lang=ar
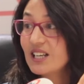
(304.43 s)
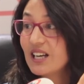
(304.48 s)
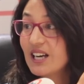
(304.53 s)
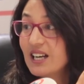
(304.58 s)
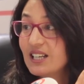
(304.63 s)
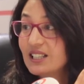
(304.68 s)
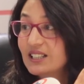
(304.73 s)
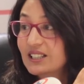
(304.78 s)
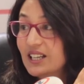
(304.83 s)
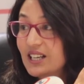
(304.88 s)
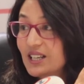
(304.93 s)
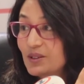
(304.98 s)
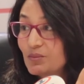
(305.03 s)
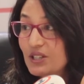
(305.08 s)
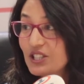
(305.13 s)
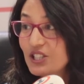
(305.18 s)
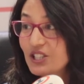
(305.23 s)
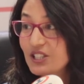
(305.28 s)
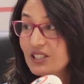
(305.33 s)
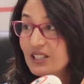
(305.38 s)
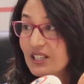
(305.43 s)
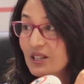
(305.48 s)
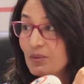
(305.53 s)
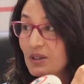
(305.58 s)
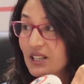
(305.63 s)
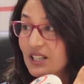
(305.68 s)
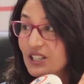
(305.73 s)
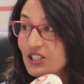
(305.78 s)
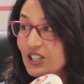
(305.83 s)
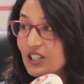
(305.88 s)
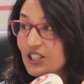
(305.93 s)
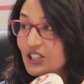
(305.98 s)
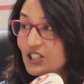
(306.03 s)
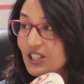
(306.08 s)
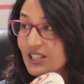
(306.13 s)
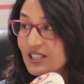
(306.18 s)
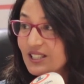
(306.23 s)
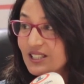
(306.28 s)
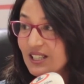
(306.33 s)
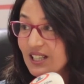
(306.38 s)
الخليه ايماجيني الا ما كانش
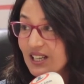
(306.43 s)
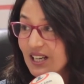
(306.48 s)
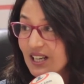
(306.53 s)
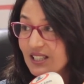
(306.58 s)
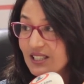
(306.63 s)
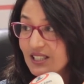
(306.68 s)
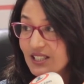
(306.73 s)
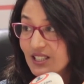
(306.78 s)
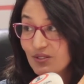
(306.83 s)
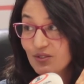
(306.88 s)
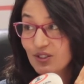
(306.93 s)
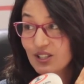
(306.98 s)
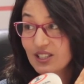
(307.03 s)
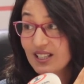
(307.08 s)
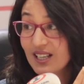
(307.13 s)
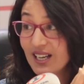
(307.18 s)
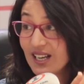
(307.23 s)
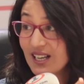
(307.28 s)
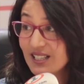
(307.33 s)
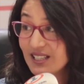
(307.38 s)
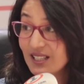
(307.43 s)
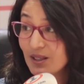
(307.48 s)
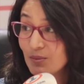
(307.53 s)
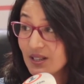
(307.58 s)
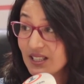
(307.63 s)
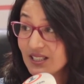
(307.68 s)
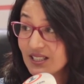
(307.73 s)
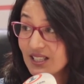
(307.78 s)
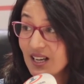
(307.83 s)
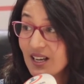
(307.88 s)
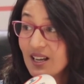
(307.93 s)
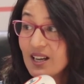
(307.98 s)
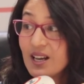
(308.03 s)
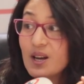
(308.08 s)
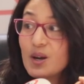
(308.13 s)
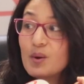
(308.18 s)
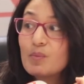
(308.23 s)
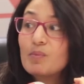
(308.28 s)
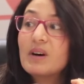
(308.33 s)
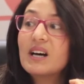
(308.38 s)
الغشاء ديال الخليه سافي الخليه براسها
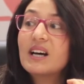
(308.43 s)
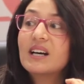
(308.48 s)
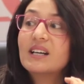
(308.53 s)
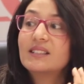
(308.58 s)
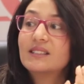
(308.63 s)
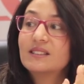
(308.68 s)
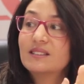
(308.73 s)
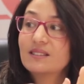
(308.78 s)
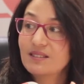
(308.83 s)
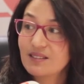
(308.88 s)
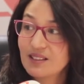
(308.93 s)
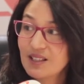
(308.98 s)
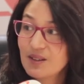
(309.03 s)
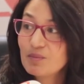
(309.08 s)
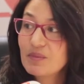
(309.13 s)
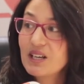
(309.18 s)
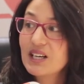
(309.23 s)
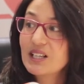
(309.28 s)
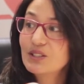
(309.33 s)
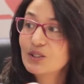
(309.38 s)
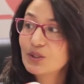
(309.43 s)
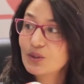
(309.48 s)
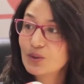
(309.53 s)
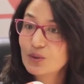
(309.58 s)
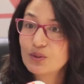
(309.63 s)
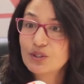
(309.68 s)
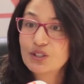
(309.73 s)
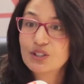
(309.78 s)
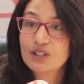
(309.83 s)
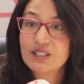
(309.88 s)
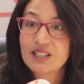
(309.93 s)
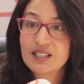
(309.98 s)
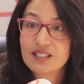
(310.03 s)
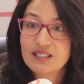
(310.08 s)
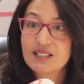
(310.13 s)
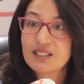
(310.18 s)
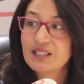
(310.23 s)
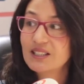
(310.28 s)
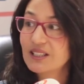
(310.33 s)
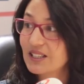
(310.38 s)
ما غات ما غتكونش
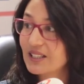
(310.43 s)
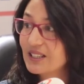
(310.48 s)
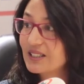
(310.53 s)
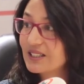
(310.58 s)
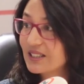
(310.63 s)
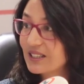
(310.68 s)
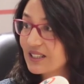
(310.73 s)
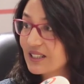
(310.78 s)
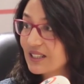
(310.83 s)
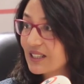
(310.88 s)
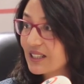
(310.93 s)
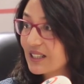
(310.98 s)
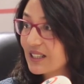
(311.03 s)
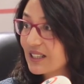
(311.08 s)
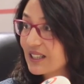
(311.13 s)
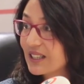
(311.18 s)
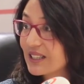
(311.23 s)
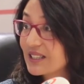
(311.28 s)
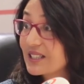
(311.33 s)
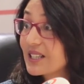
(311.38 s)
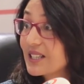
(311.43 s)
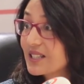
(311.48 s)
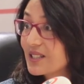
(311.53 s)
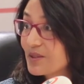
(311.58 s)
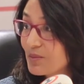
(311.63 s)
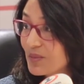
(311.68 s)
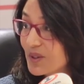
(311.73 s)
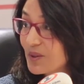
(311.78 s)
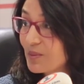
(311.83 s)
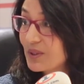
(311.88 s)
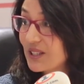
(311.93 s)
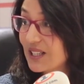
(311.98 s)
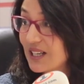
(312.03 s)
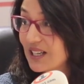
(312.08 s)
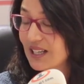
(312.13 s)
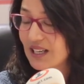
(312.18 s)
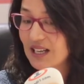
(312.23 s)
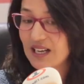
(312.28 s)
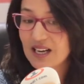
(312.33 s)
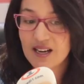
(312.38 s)
كت كت كتخدم
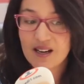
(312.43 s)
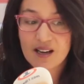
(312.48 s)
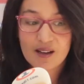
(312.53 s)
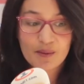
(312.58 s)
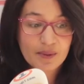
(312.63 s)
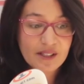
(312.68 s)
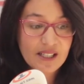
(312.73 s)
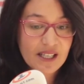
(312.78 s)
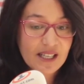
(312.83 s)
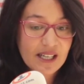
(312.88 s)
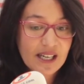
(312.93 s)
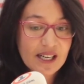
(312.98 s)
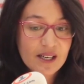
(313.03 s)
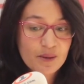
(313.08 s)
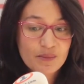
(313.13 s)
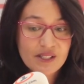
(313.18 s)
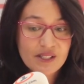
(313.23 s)
بطريقه بطريقه